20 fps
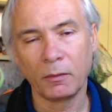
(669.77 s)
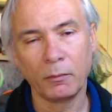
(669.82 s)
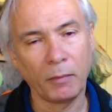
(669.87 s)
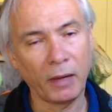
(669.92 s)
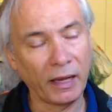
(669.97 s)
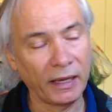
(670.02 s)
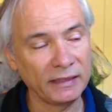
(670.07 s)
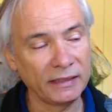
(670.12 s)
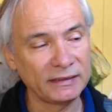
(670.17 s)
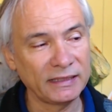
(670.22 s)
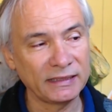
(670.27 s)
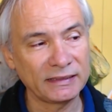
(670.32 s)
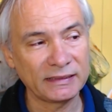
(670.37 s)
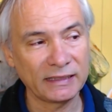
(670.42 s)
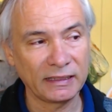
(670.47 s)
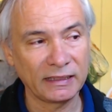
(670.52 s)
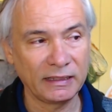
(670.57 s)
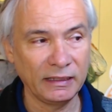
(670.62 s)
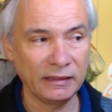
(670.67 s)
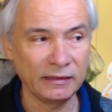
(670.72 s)
Mas
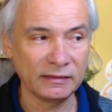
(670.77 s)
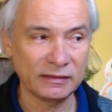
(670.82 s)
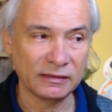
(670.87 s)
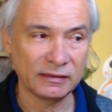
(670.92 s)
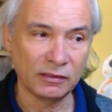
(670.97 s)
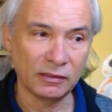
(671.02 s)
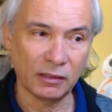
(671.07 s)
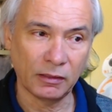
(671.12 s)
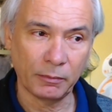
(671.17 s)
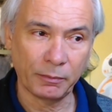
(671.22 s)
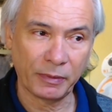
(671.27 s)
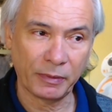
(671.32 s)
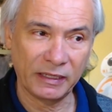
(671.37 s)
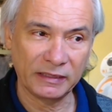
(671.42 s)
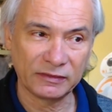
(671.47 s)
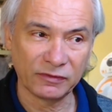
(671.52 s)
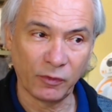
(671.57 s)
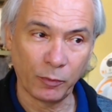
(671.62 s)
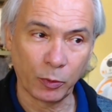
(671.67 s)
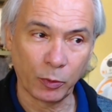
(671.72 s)
esse aqui
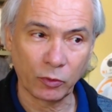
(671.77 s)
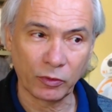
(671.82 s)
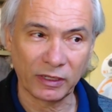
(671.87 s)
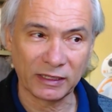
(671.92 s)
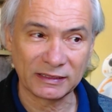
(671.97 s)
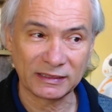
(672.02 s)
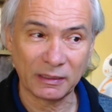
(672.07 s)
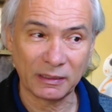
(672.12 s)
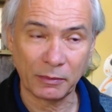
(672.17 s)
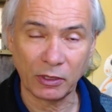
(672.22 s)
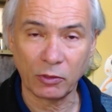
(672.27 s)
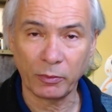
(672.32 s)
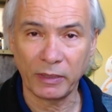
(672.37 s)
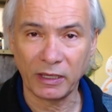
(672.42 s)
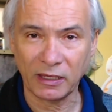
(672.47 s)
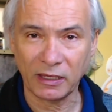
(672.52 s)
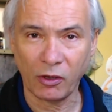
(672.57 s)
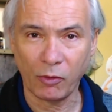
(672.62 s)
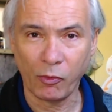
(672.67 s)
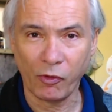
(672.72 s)
parece que vou procurar saber como
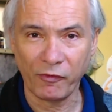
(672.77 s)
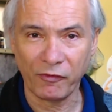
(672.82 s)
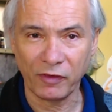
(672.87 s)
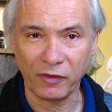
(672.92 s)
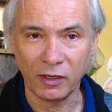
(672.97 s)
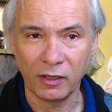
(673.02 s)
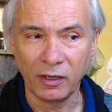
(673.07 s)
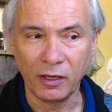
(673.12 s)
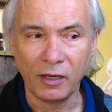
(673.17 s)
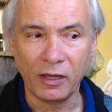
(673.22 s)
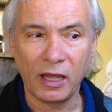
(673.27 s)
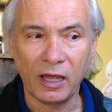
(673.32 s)
é que é o mover.